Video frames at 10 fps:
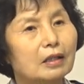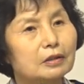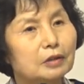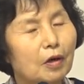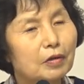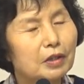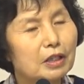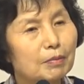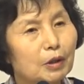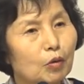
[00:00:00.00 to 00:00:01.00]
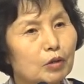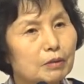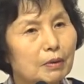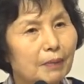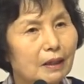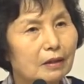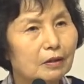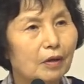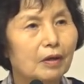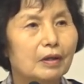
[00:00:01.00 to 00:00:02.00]
성령님의 도심을
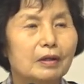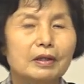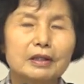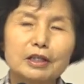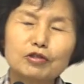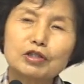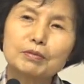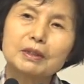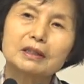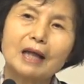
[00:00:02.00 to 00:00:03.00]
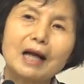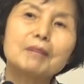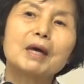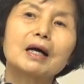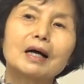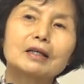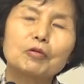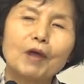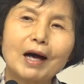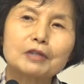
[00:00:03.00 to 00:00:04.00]
받아서 예수님을 닮아가는
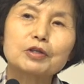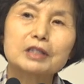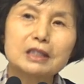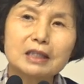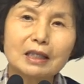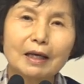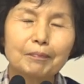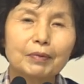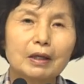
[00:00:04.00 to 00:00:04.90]
과정이지